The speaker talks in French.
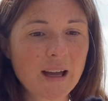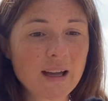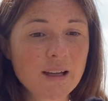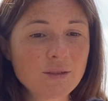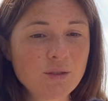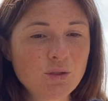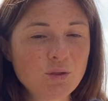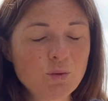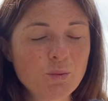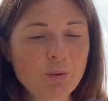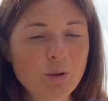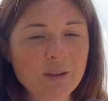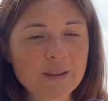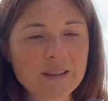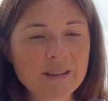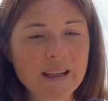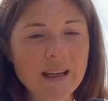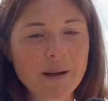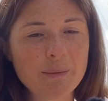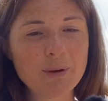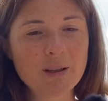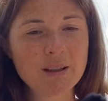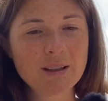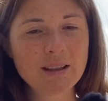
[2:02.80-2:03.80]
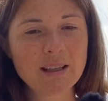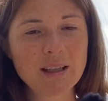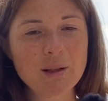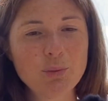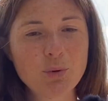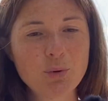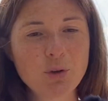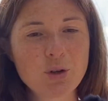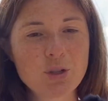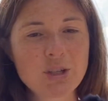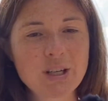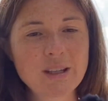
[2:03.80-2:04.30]
insupportable qu'ils
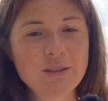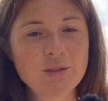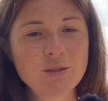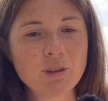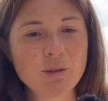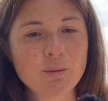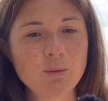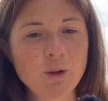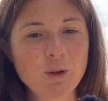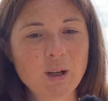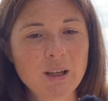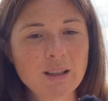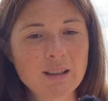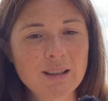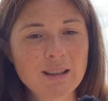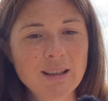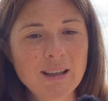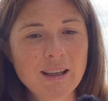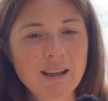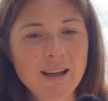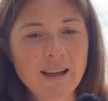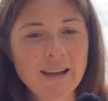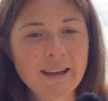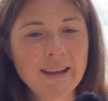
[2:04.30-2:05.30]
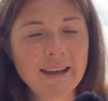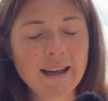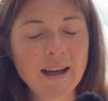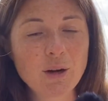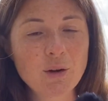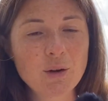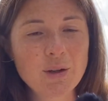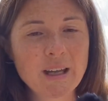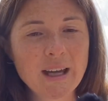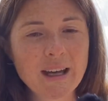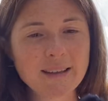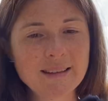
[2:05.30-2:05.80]
projettent sur moi, car
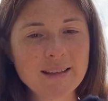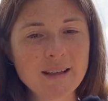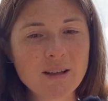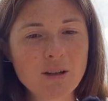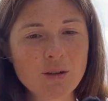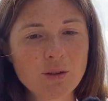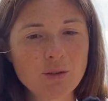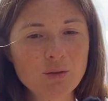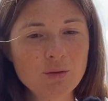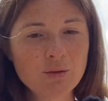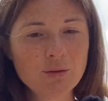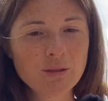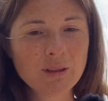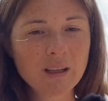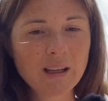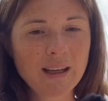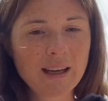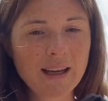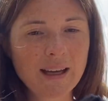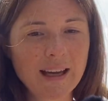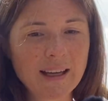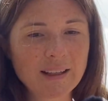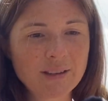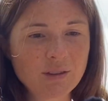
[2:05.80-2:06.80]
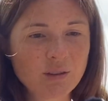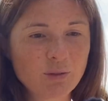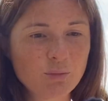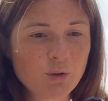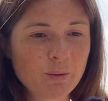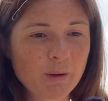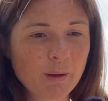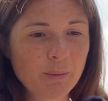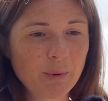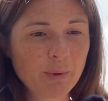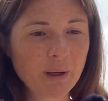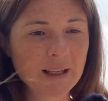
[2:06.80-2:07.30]
regarder en eux, à ce
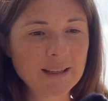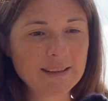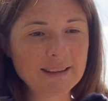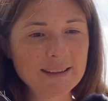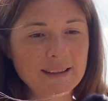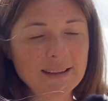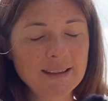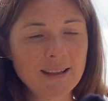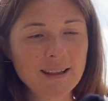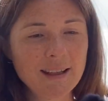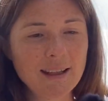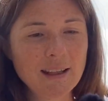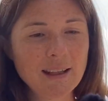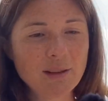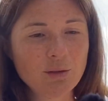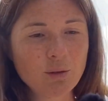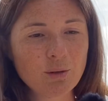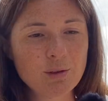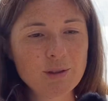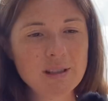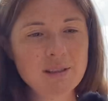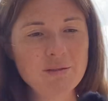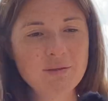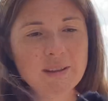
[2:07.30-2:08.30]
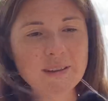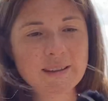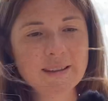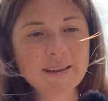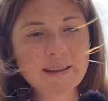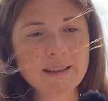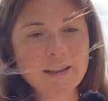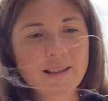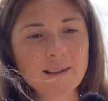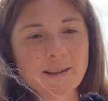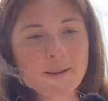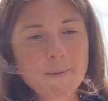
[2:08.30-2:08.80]
moment précis, est trop
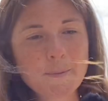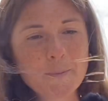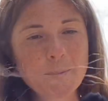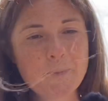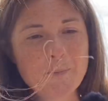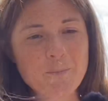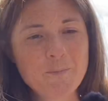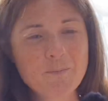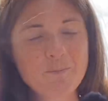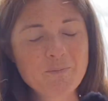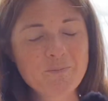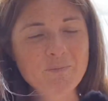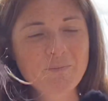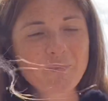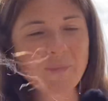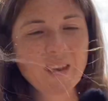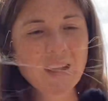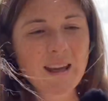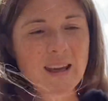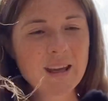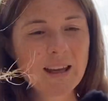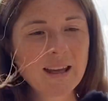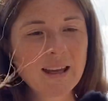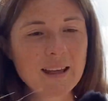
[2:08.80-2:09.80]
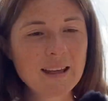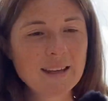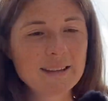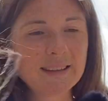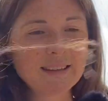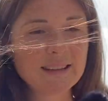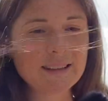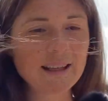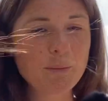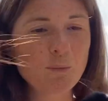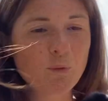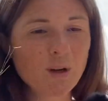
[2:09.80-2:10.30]
difficile.
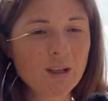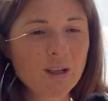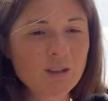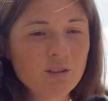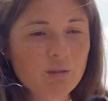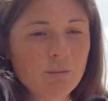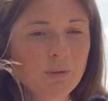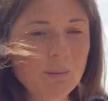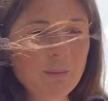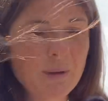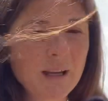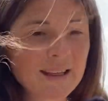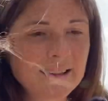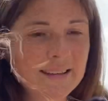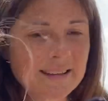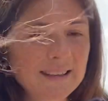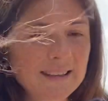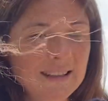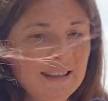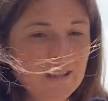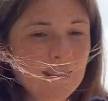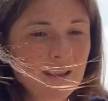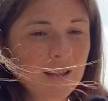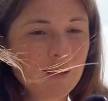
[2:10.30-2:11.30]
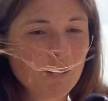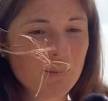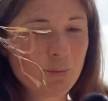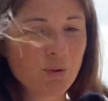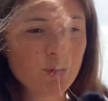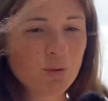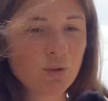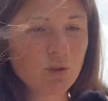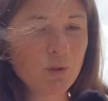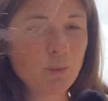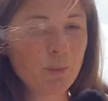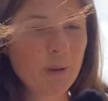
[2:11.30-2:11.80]
C'est à moi de m'aimer assez
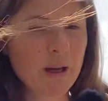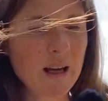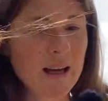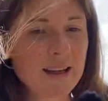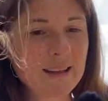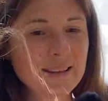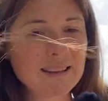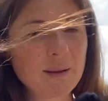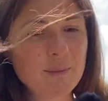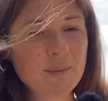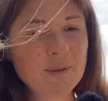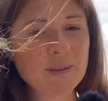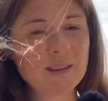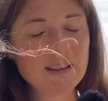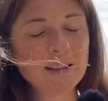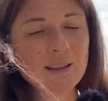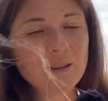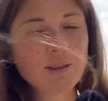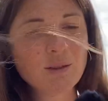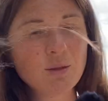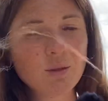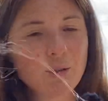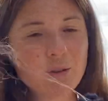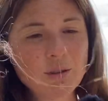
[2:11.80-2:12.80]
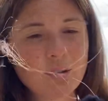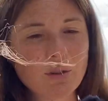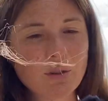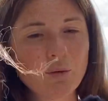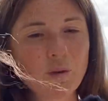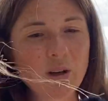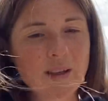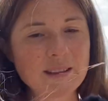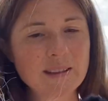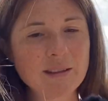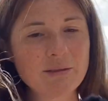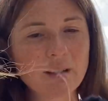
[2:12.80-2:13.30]
pour ne pas accepter de
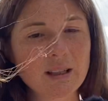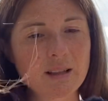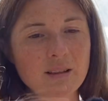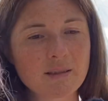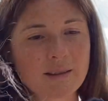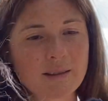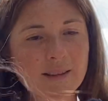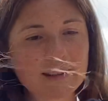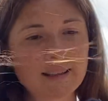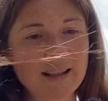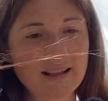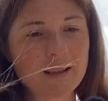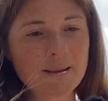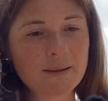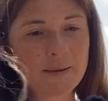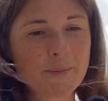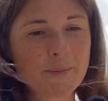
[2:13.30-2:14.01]
recevoir ces fréquences-là.